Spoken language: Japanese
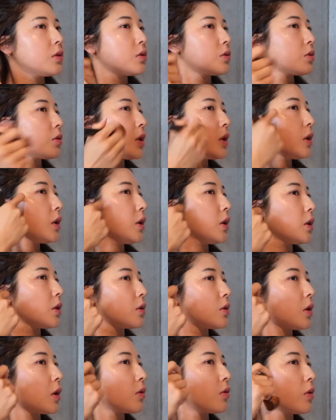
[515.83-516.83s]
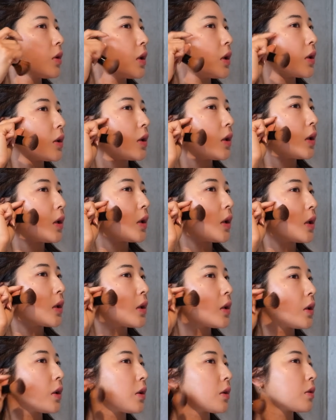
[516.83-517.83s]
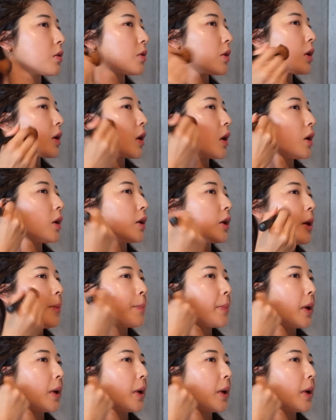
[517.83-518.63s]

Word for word: それに憧れてやっててんけどなんかやっ